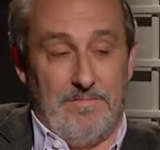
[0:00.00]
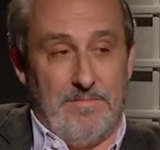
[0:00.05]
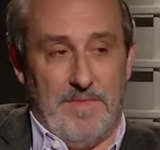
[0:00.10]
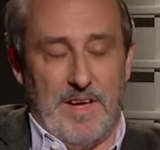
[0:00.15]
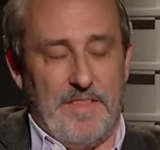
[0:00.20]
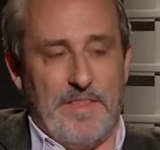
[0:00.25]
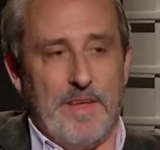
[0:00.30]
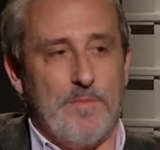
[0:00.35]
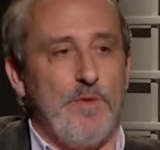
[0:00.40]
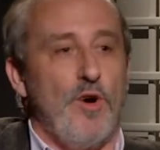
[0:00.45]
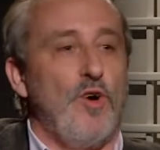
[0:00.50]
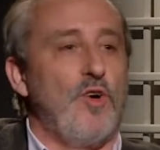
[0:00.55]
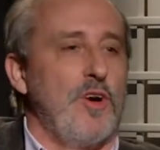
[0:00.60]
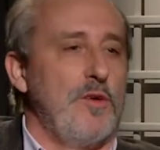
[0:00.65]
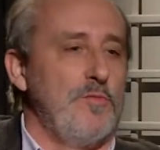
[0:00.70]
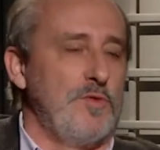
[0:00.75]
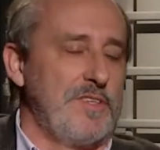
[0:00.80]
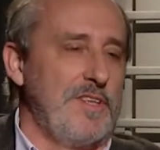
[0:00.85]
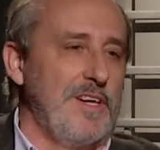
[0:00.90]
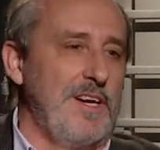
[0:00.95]
Hace poco
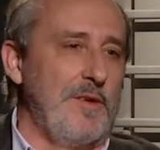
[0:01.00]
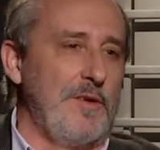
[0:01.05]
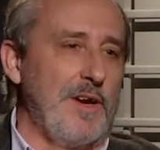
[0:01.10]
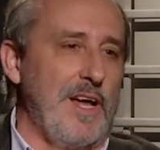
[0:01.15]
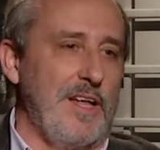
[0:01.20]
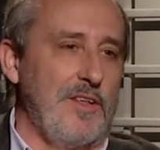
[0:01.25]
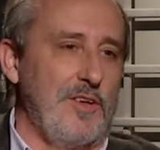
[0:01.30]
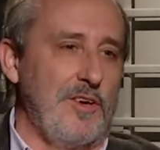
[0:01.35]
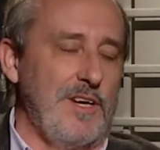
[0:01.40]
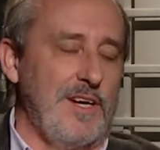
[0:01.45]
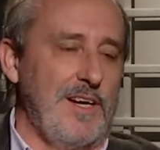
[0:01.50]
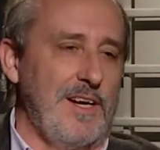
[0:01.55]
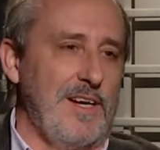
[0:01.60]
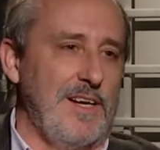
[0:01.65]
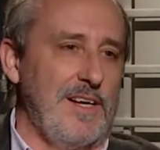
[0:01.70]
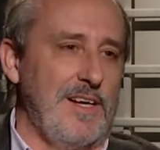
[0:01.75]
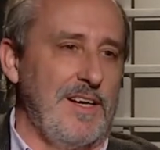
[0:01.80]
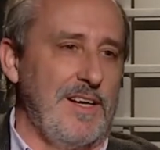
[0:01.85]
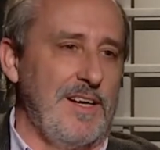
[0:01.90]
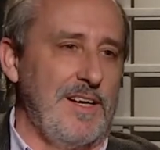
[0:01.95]
hemos celebrado
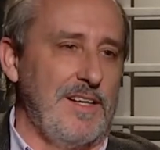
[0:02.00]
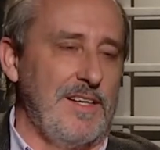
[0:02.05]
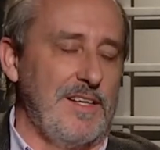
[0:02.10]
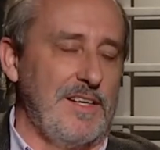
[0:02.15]
el,